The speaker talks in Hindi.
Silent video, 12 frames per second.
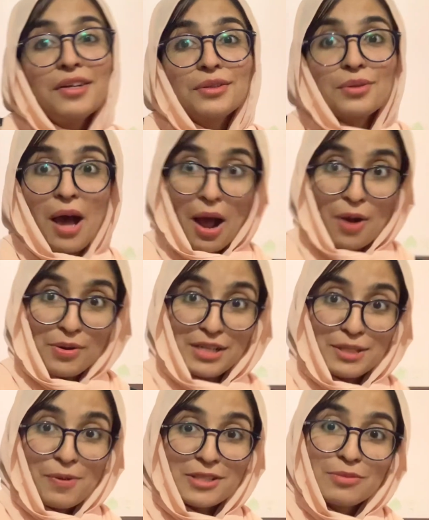तो हाउ इट
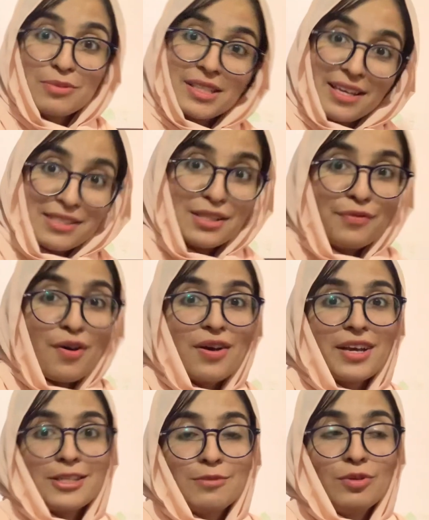इज़ पॉसिबल कि इस दफ़ा
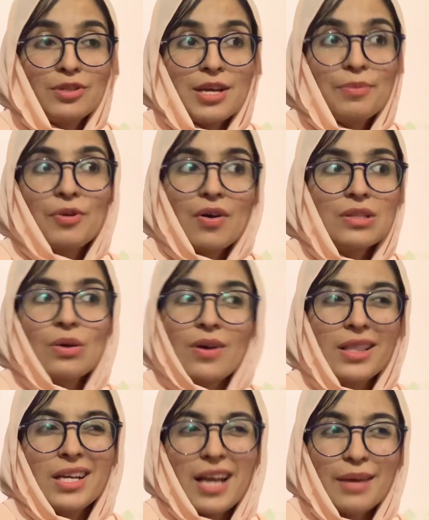अगस्त में हो जाए बिकॉज
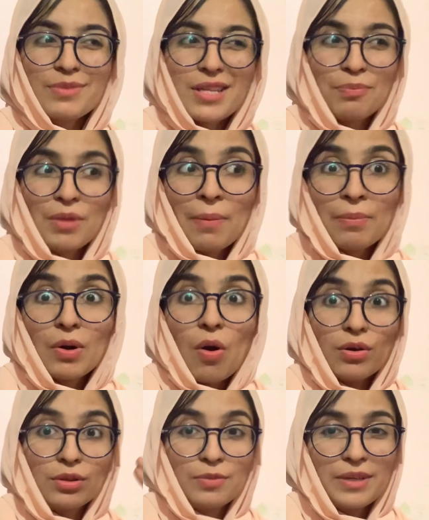ऑल द टाइम सितंबर
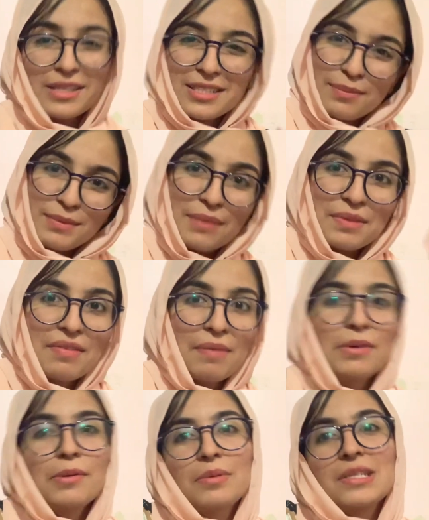अक्टूबर एंड समटाइम
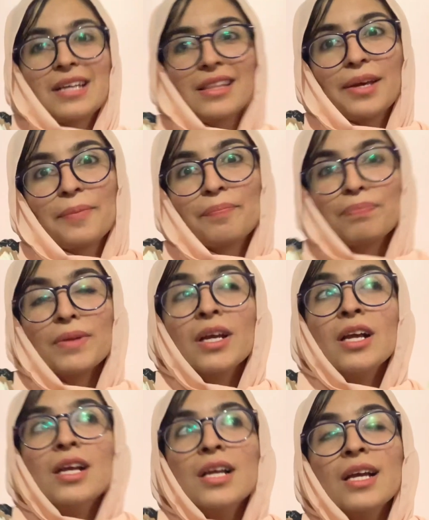नवंबर में भी जाता
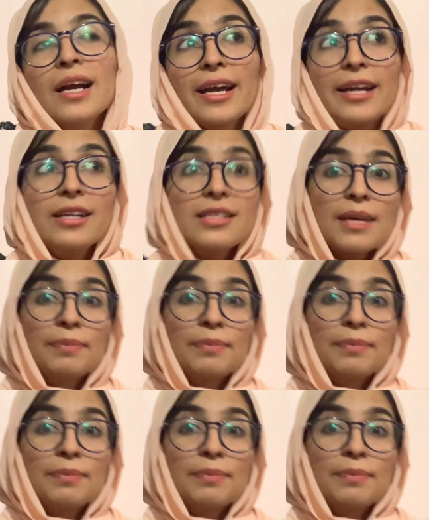है खैर